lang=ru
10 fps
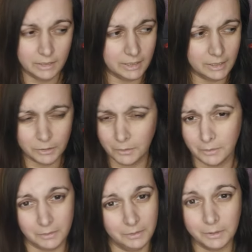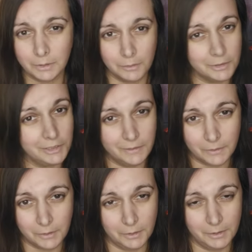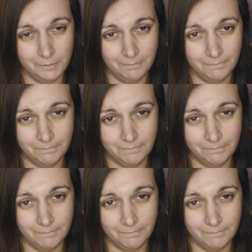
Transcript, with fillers: Так что не слушайте все это.